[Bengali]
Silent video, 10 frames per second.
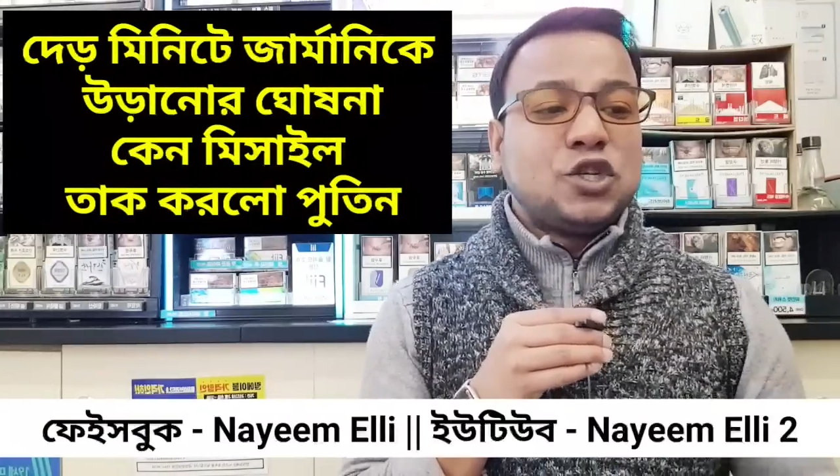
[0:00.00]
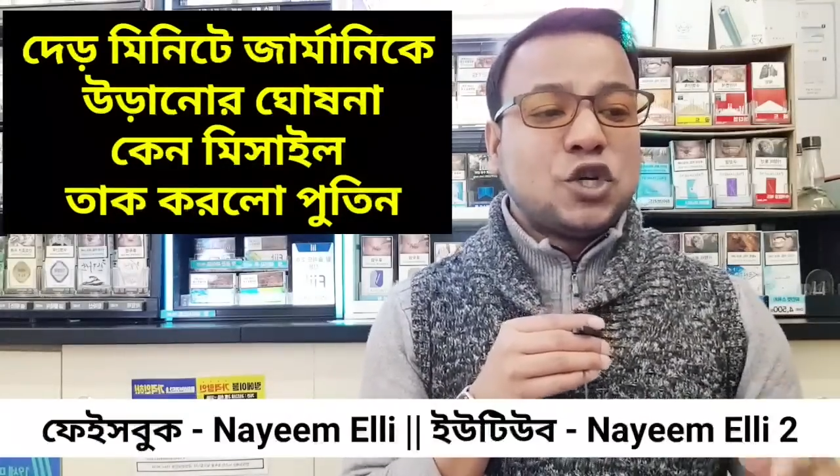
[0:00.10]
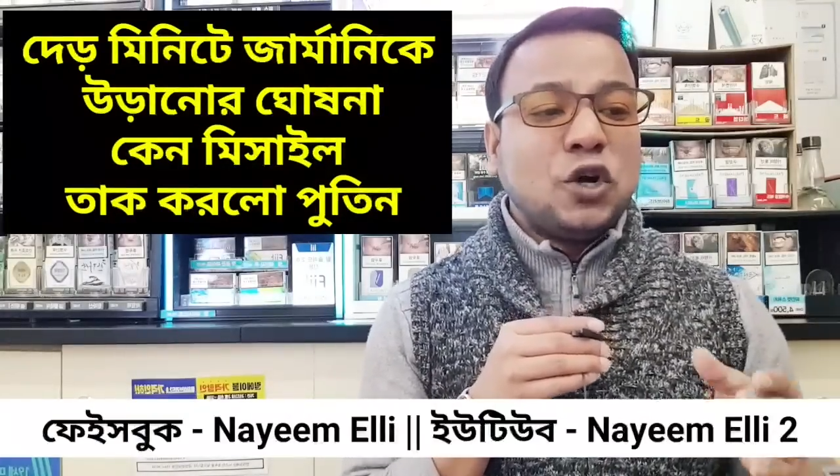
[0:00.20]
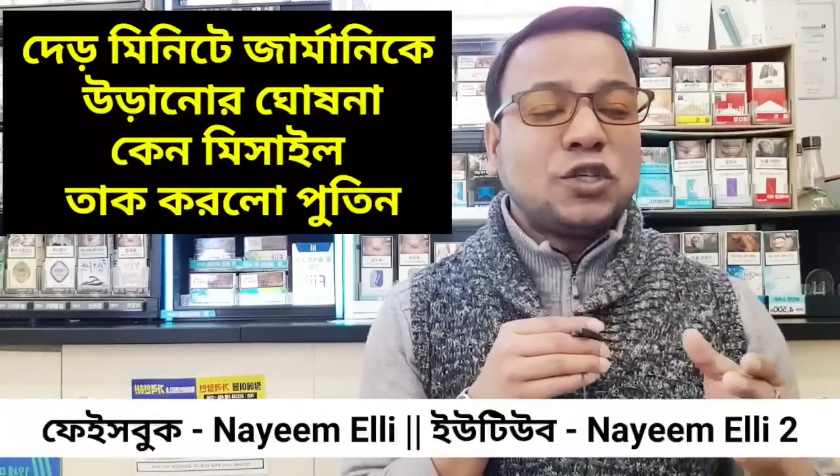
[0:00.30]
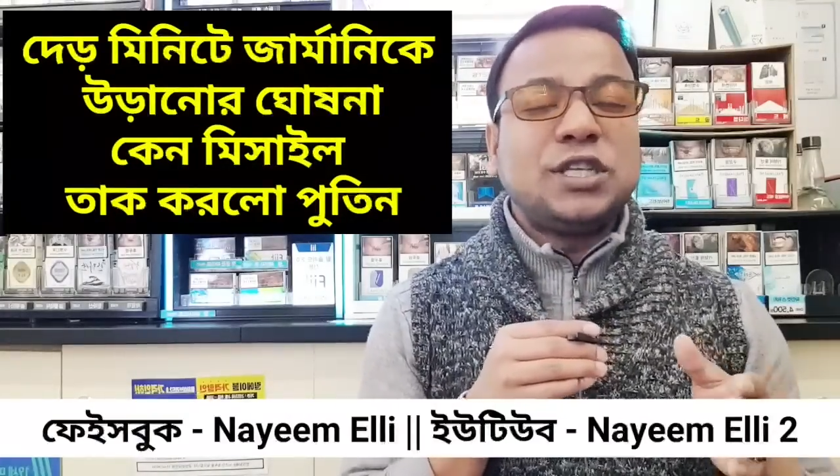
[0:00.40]

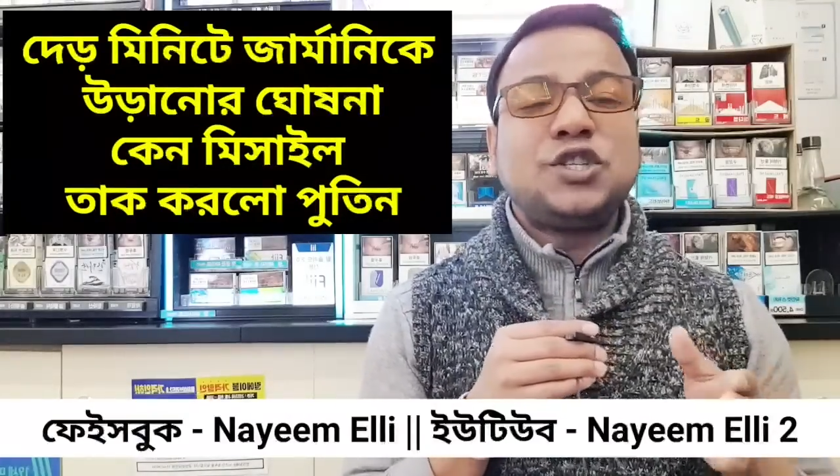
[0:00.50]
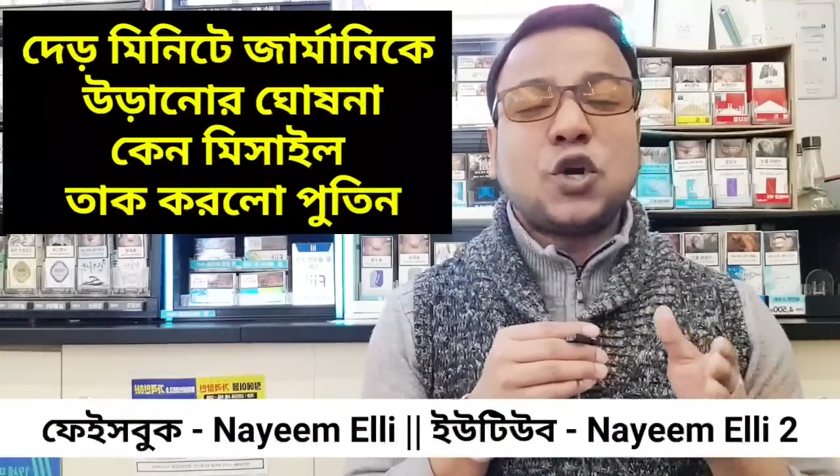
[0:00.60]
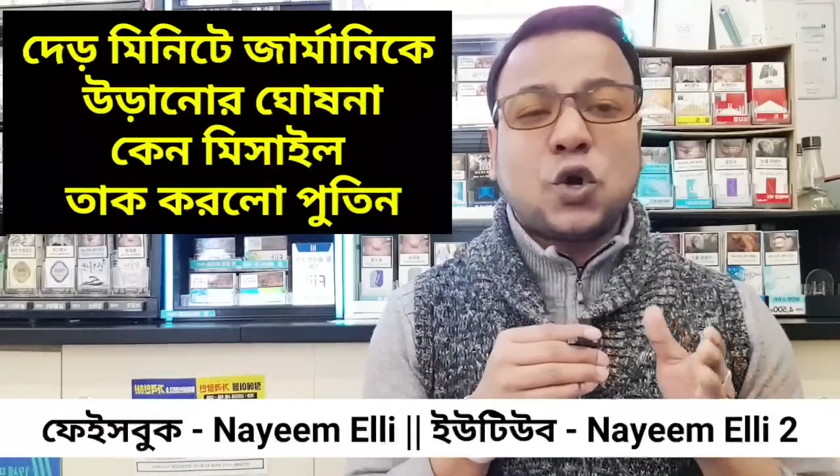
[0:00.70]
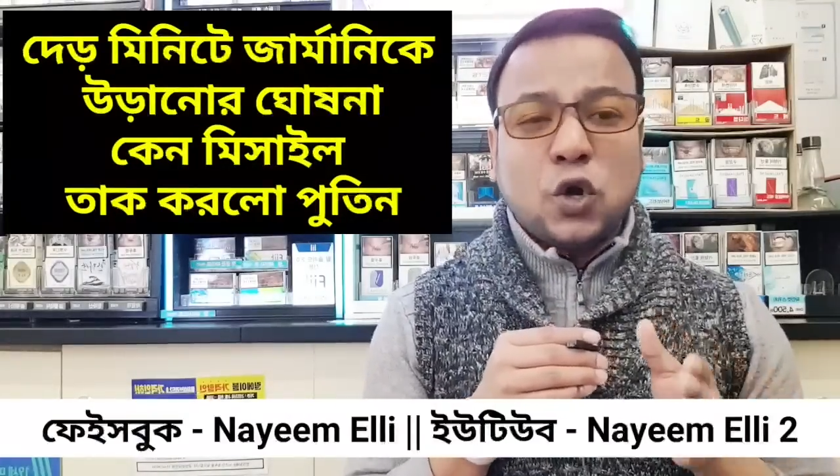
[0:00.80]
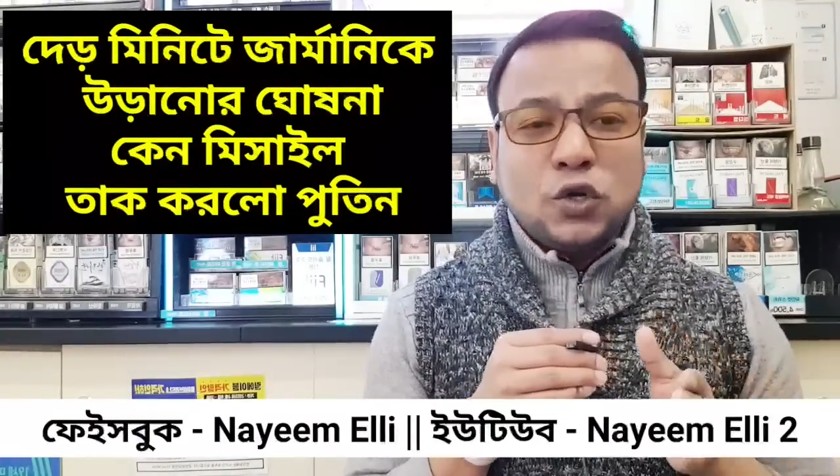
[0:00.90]
সংশ্লিষ্ট
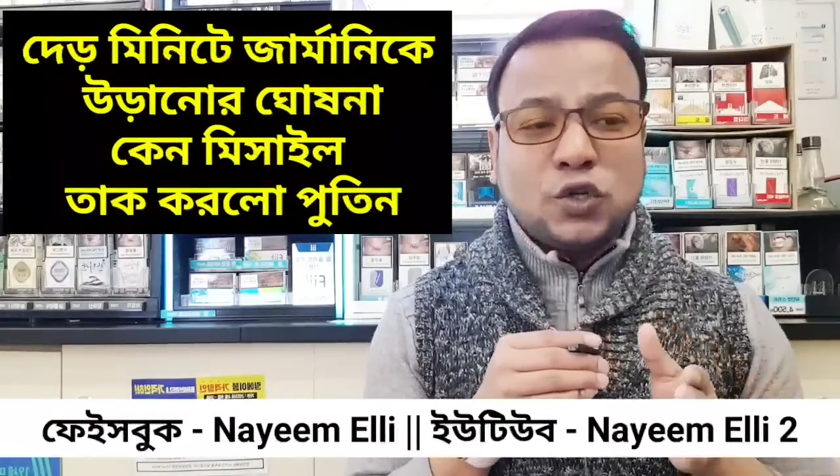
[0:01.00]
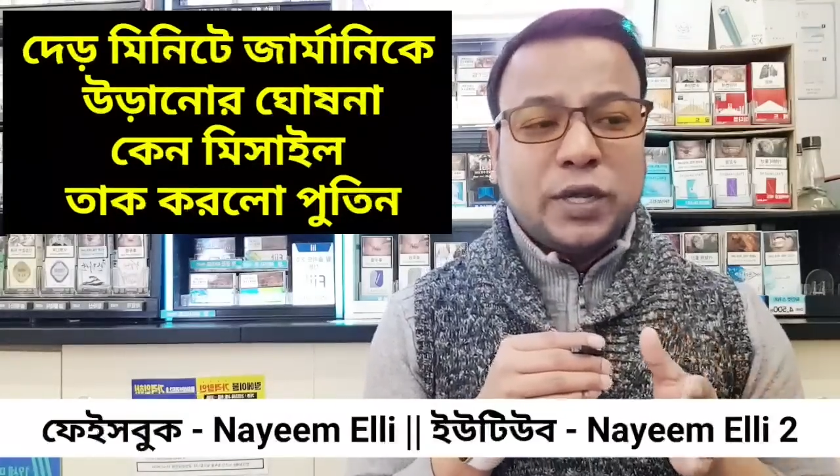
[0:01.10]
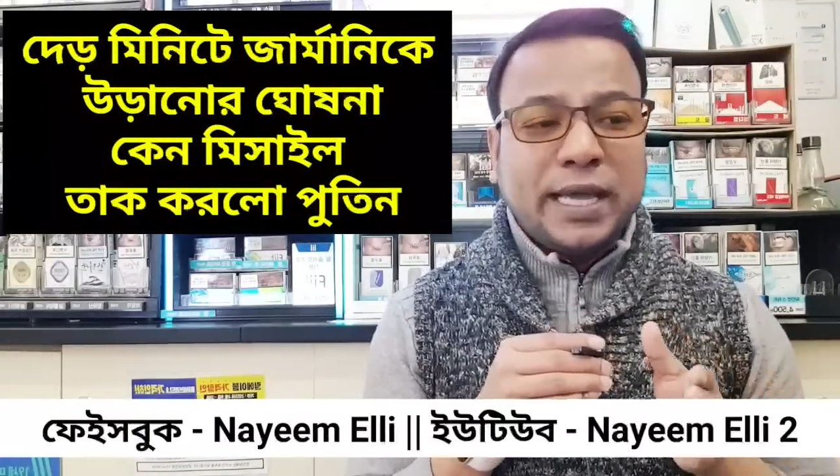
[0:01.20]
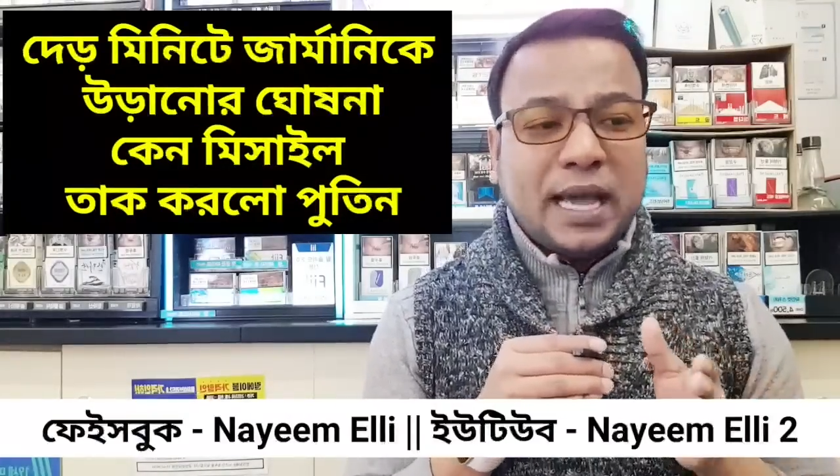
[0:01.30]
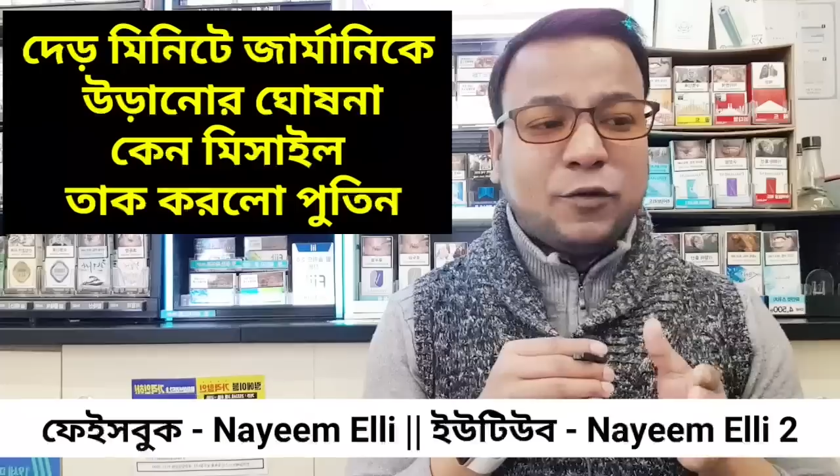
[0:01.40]
কৌশলী